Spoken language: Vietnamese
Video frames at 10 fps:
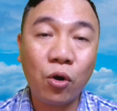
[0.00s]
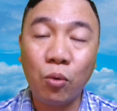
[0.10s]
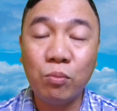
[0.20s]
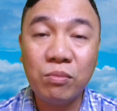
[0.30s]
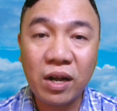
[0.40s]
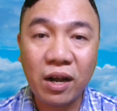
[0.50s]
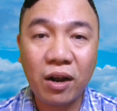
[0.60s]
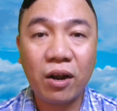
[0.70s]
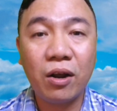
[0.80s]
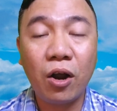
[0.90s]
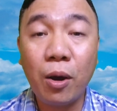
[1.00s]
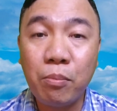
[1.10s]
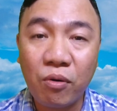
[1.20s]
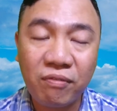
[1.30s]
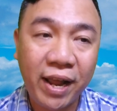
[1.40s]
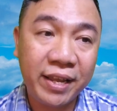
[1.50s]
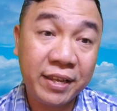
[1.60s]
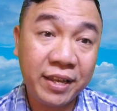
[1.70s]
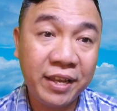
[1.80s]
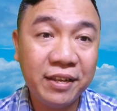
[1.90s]
cũng à, góp một vài ý
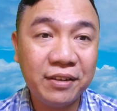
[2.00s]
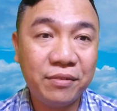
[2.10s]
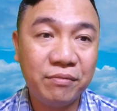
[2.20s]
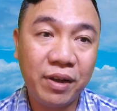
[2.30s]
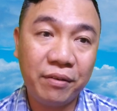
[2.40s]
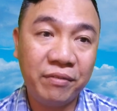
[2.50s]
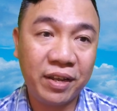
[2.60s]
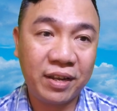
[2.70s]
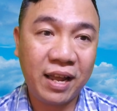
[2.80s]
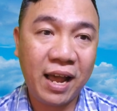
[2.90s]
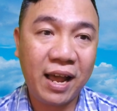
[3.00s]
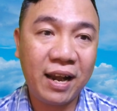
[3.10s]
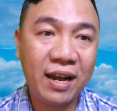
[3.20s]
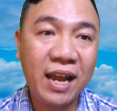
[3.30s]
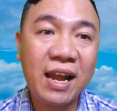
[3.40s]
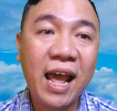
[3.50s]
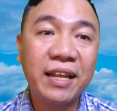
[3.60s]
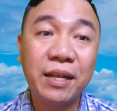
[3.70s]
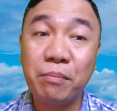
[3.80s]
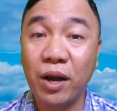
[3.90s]
kiến về việc à, lây
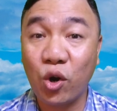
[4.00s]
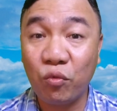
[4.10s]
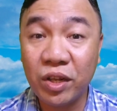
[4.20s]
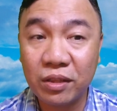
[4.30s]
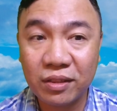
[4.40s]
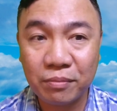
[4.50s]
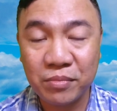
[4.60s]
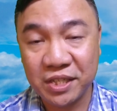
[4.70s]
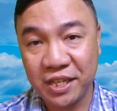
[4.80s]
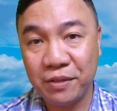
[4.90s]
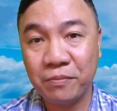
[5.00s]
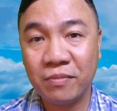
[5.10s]
lan dịch bệnh Covid-19.